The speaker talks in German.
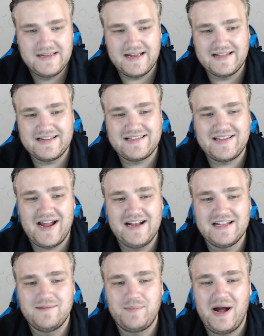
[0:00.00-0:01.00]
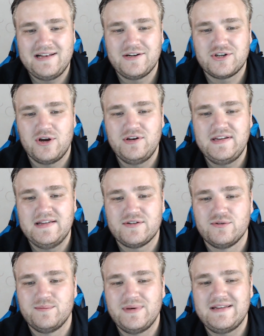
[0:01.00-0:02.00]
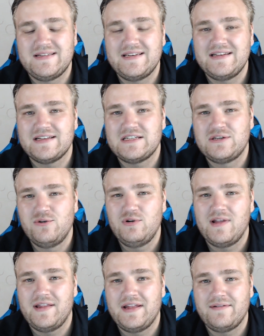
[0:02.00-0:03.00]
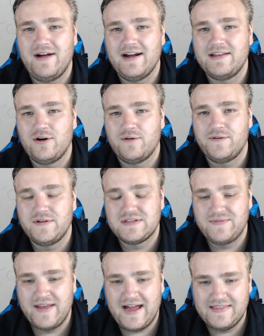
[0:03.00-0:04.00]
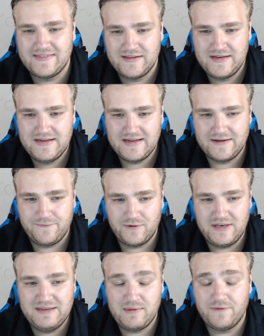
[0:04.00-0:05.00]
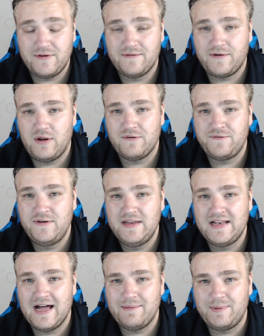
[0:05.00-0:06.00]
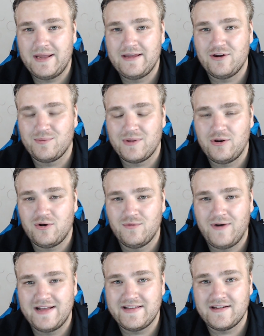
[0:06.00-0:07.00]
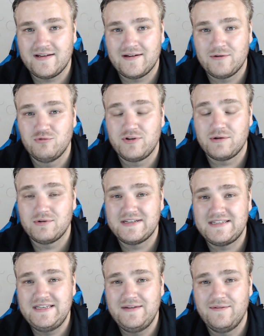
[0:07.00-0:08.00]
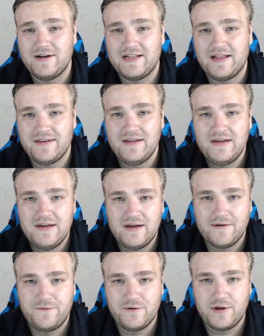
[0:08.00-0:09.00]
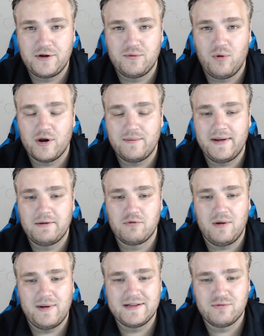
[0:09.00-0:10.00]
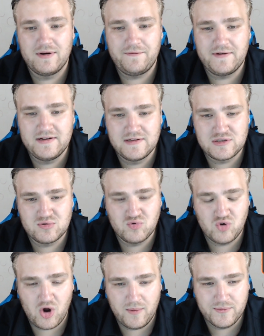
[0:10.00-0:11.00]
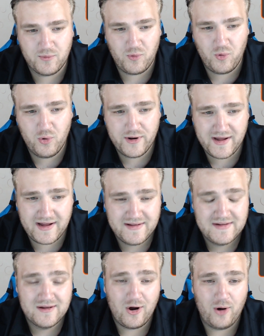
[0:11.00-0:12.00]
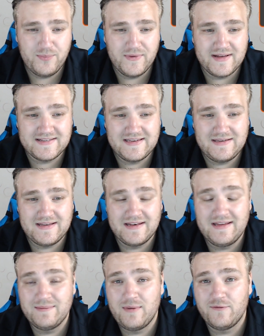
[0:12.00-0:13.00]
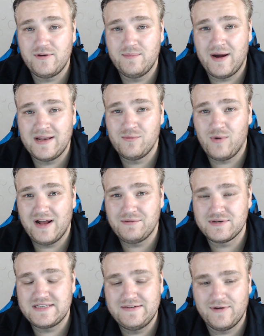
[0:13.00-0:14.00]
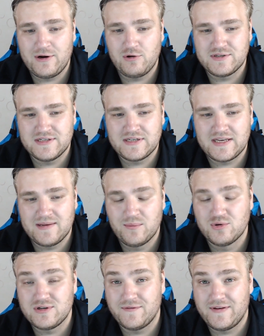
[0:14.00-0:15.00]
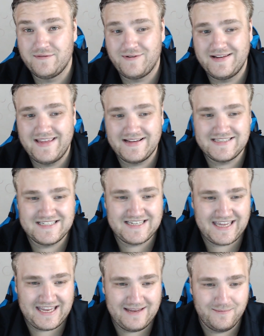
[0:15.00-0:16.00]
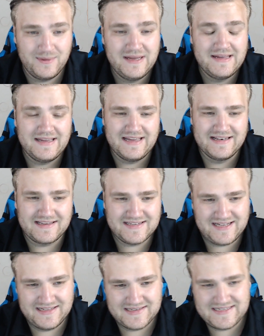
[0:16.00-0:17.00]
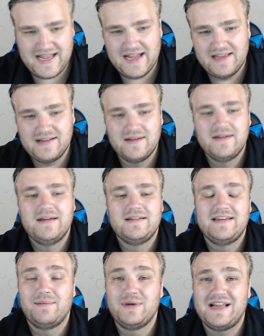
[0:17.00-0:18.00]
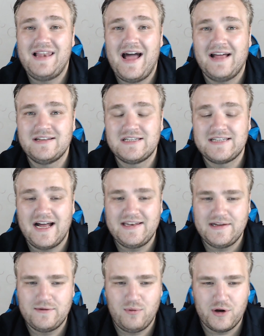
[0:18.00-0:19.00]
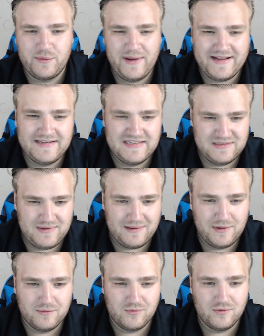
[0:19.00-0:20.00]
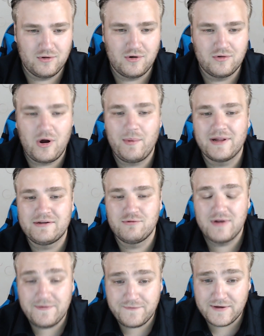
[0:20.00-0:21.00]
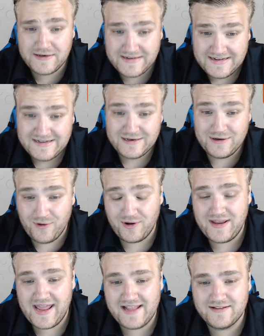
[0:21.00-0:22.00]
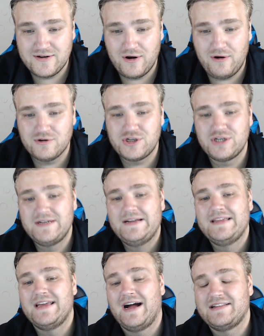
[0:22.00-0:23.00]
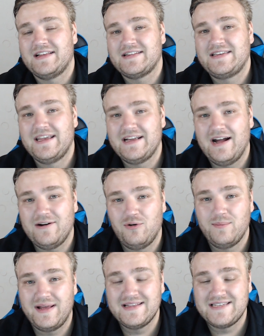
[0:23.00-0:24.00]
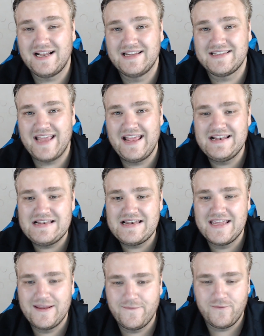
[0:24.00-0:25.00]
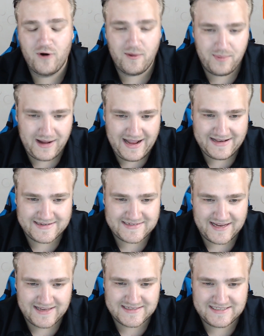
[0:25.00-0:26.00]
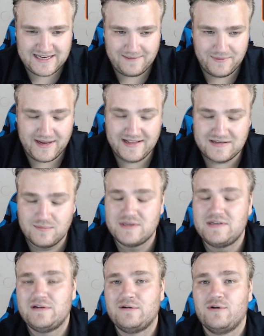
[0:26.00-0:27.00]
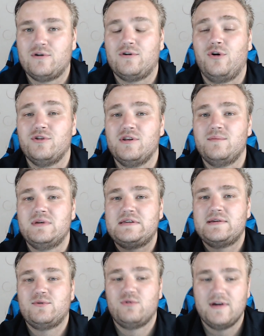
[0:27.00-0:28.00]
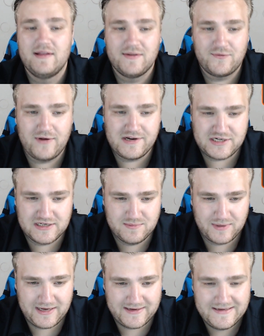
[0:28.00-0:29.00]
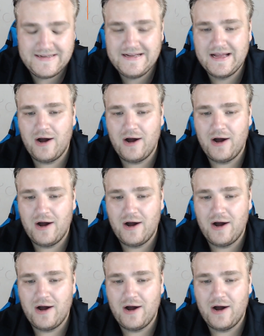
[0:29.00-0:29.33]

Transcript: Ja, der Titan Barnage könnte hier so ein bisschen das Züngeln an der Waage in der Offense werden. Äh, von ihm auf jeden Fall auch viel abhängig, ob da noch ein weiterer guter Receiver dann äh, für den Quarterback Robert Griffin hinzukommt oder ob er sich dann eben auf die beiden Wide Receiver konzentrieren muss. Auf jeden Fall eine extrem interessante Sache. Sie haben einen klaren Starting Quarterback in diesem Jahr mit Robert Griffin, neuen Head Coach. Ja, das Hickhack und Menziel ist endlich vorbei. Das heißt, sie haben da jetzt ein bisschen Glück, konnten ein bisschen Ruhe ins Franchise bringen.